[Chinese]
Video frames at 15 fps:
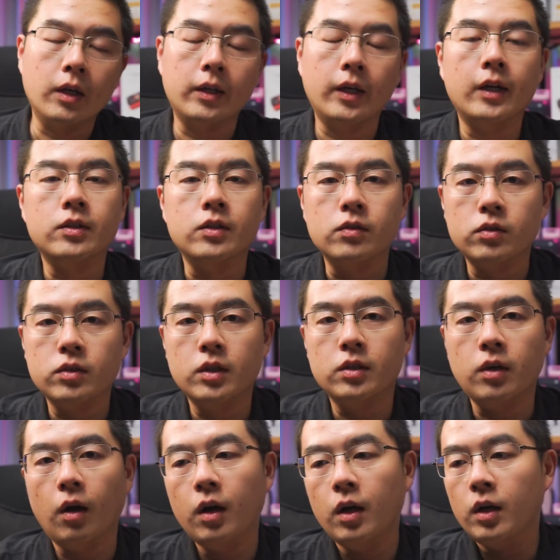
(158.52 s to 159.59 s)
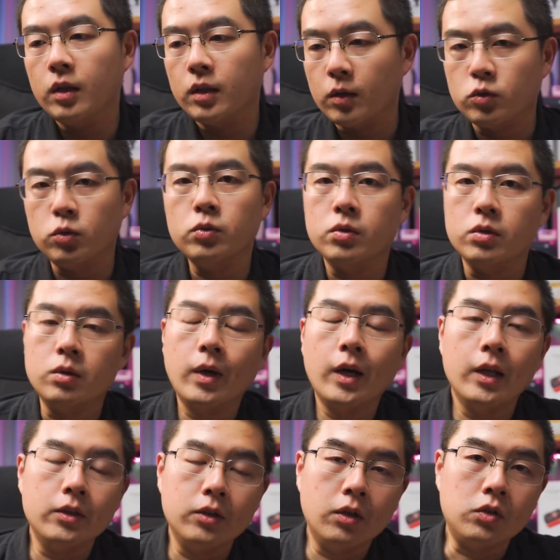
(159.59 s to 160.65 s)
给大家进行揭晓。那除此之
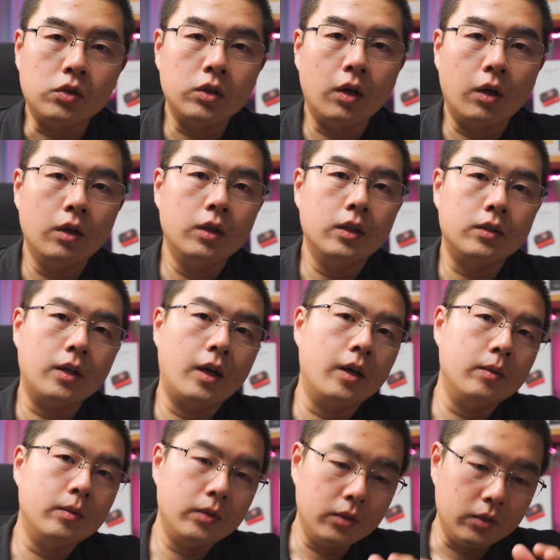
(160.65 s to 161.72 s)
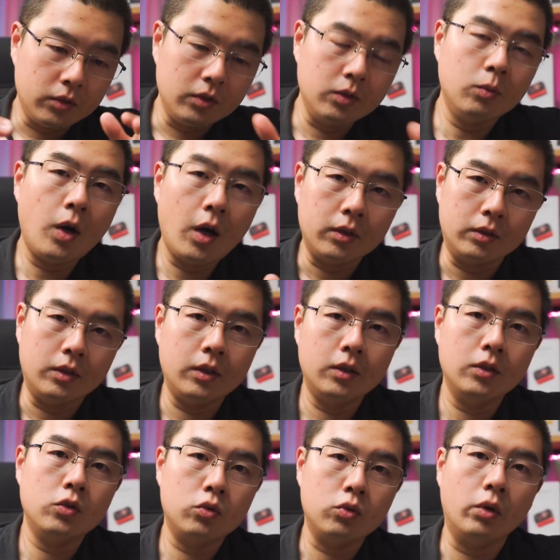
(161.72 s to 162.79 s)
外呢，你要知道，在以往
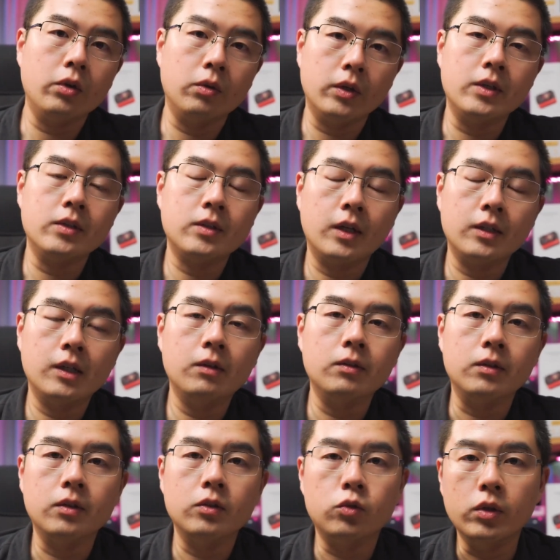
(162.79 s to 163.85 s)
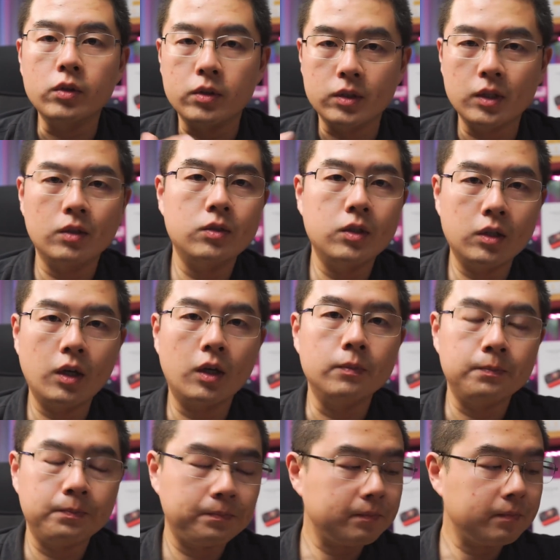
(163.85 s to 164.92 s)
的所有的 Insta360 的全景相机上，